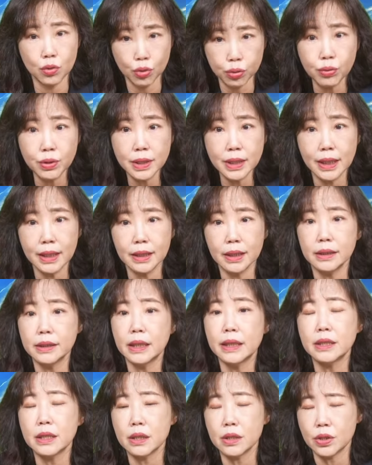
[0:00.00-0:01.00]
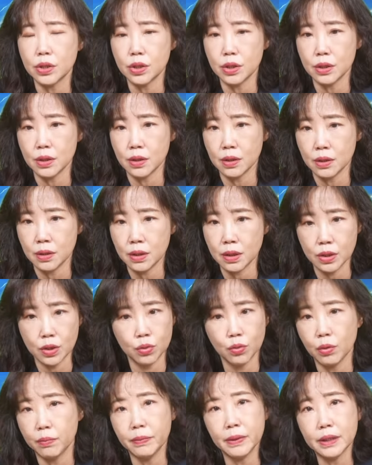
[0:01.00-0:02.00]
是出现了，那这个是这
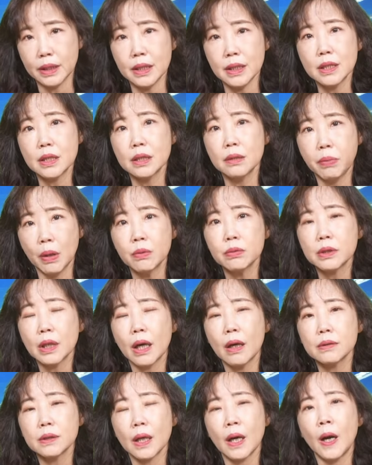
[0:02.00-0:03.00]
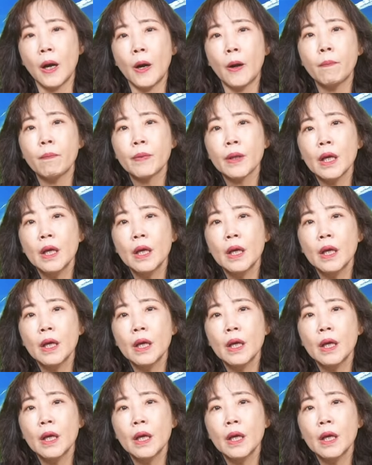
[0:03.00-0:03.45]
是我们第一次碰到的啊。